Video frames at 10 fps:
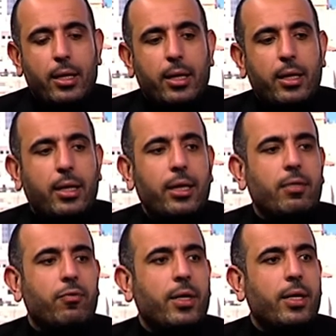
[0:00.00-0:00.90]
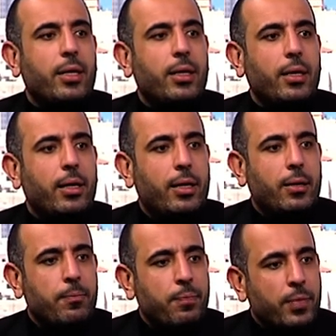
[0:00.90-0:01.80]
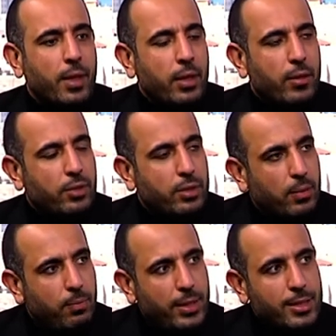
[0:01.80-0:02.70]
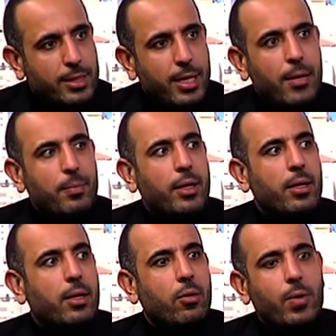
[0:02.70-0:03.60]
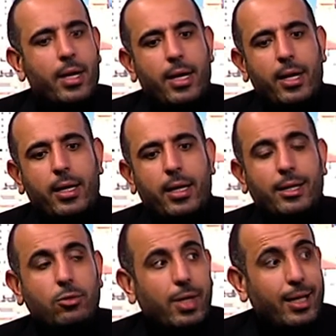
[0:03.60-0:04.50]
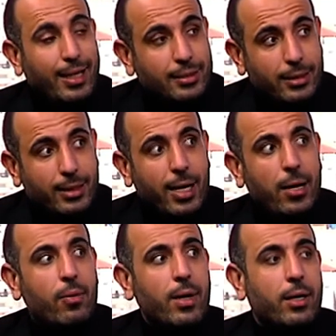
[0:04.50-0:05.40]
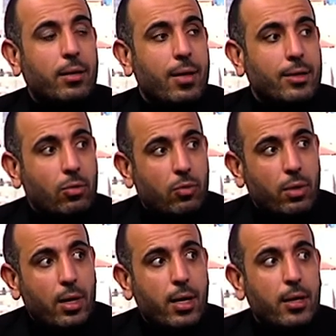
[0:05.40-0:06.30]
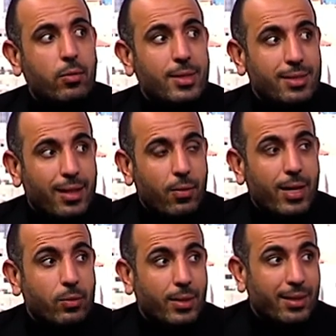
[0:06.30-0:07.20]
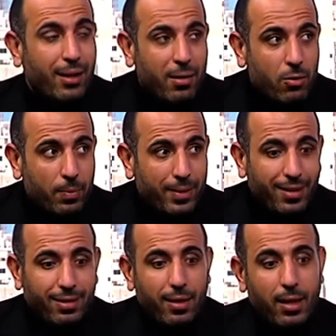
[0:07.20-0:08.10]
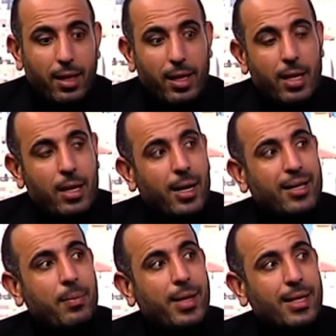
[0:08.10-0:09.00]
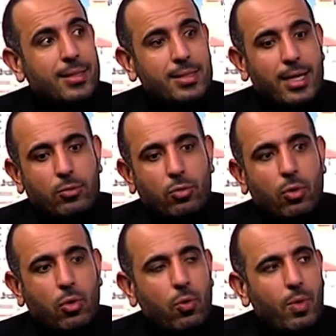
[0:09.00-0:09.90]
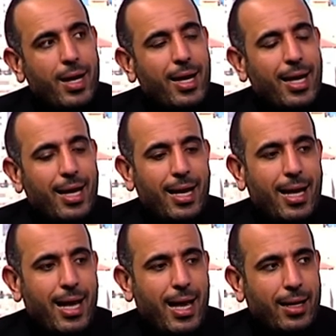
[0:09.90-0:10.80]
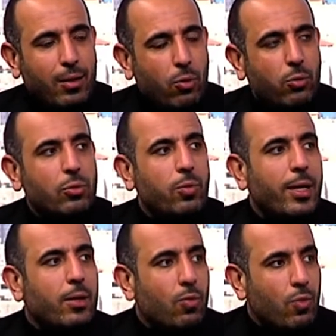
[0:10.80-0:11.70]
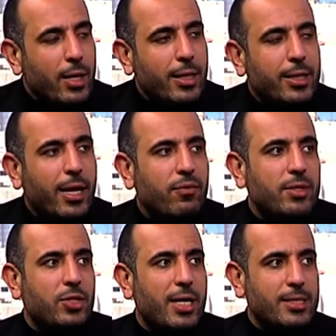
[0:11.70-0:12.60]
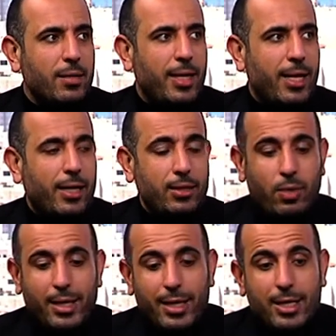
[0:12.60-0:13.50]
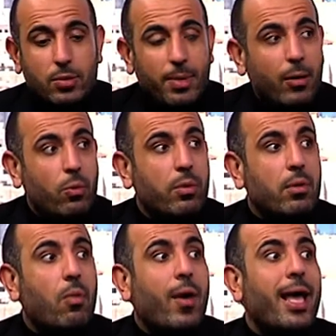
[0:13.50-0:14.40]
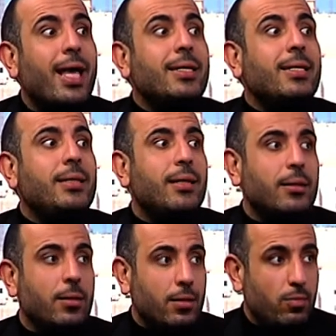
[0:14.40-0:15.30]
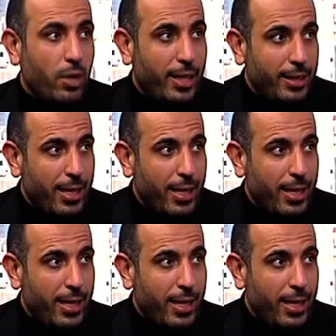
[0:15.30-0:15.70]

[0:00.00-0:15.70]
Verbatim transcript: آه، في ال في الطب الاسلامي هو الادعيه وقراءه القران والصلوات والتقرب الى الله هذا بحد ذاته هو الخطوة الأولى لتحفيز جهاز المناعة أنه أنا يجب أكون روحانيا مهيأ